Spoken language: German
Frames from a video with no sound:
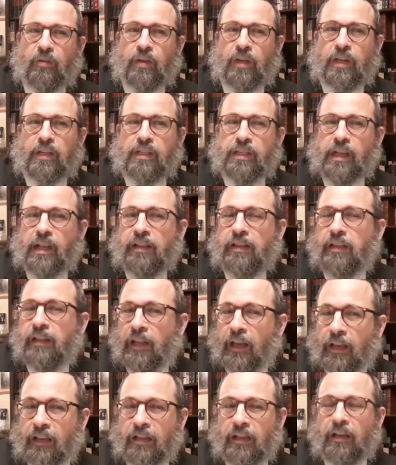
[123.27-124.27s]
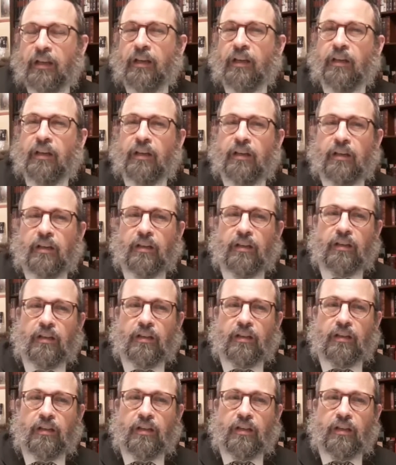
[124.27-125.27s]
und erzählten lediglich,
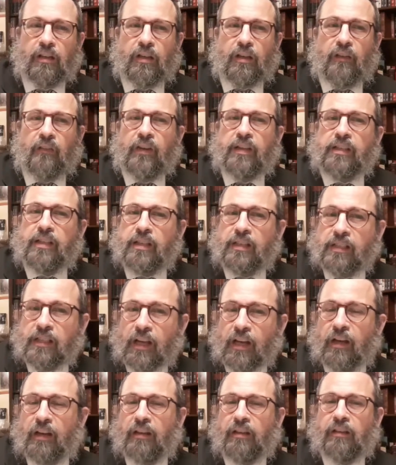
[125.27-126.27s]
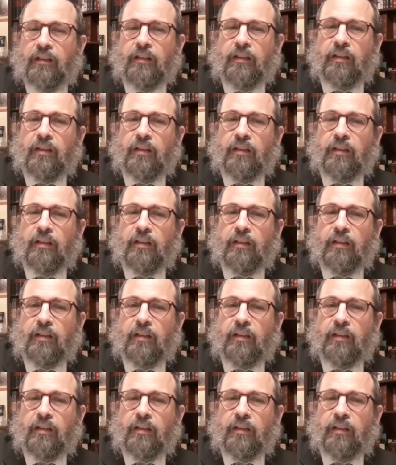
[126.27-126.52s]
was sie sahen.